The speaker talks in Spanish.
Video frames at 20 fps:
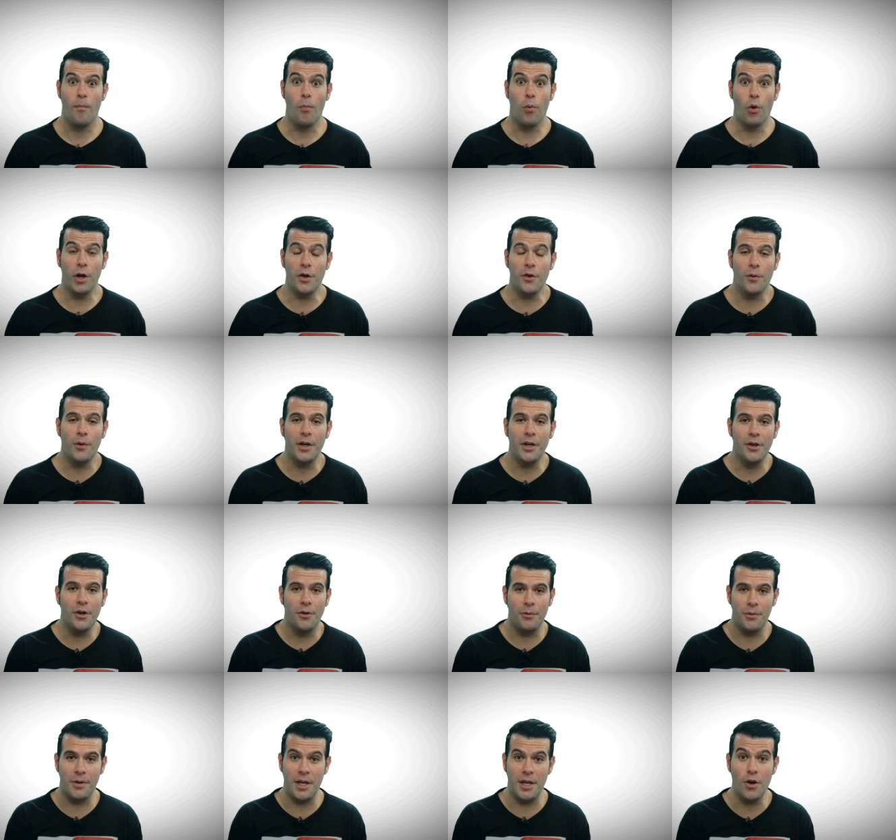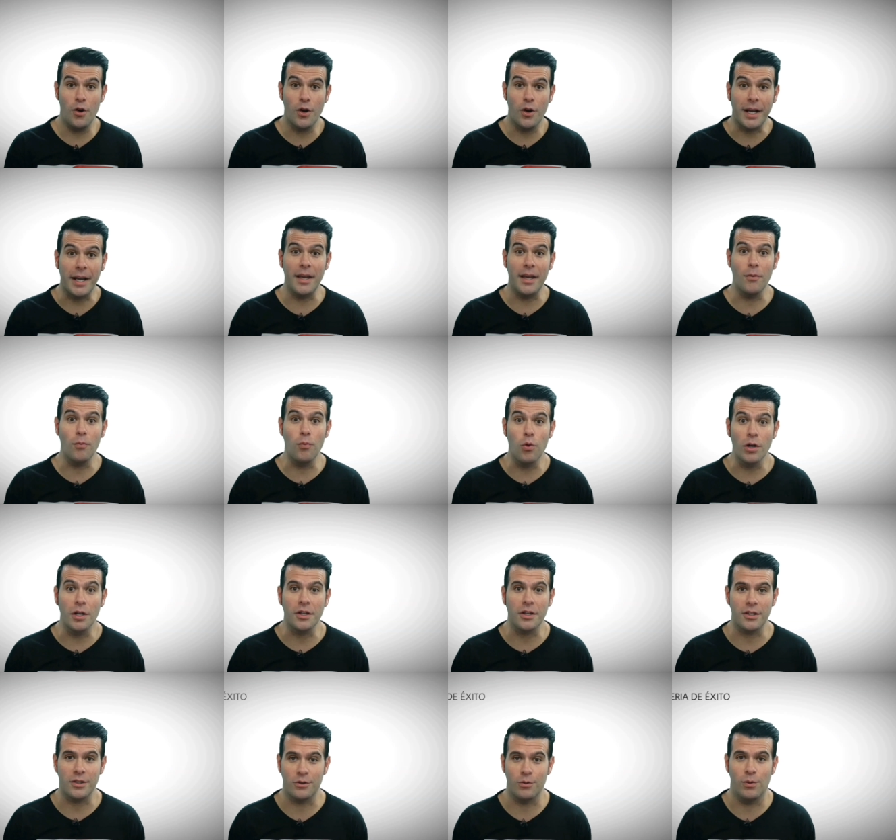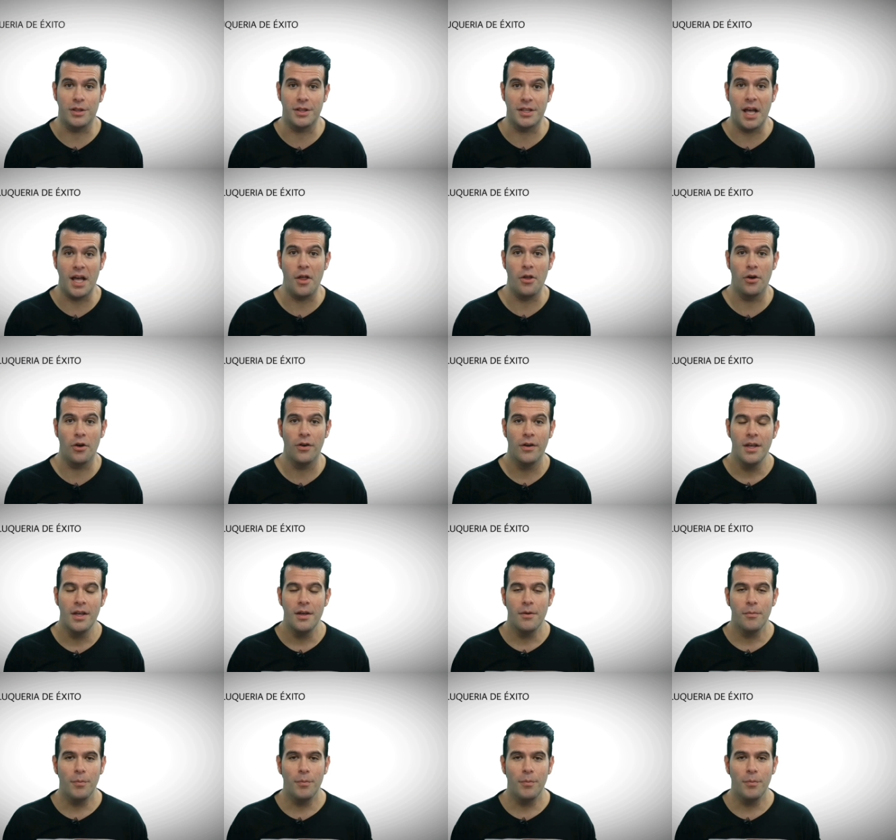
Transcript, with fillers: Bueno, bueno, vieron qué buen resultado,